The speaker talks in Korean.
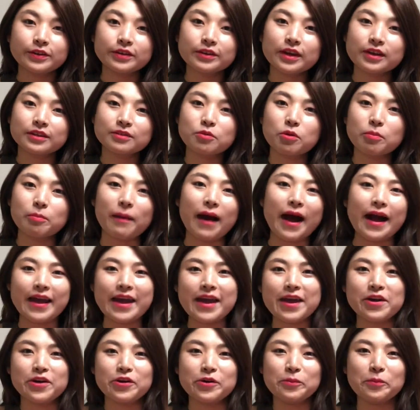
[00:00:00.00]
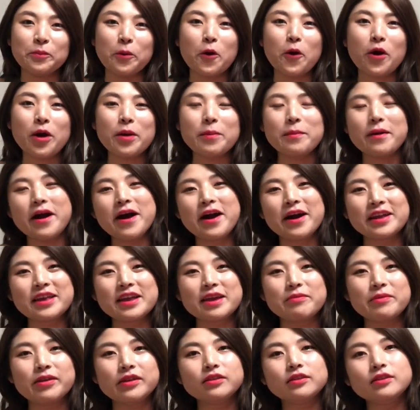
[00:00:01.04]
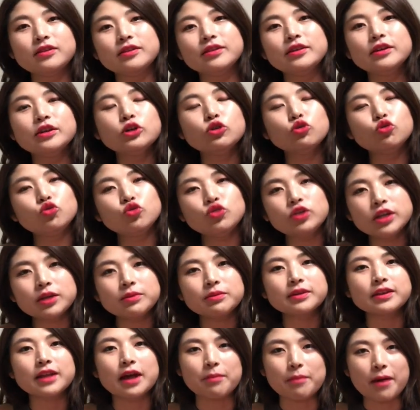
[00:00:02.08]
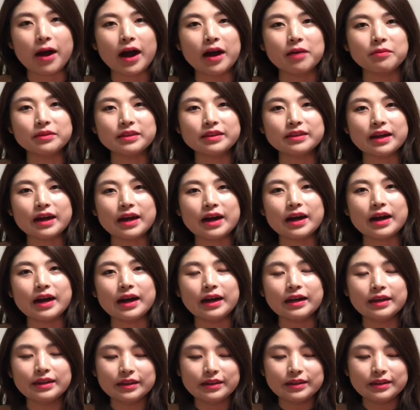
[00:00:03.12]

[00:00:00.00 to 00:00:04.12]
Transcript: 이렇게 하시면 망해요. 뭐가 망하냐면은 울림이 다 망합니다.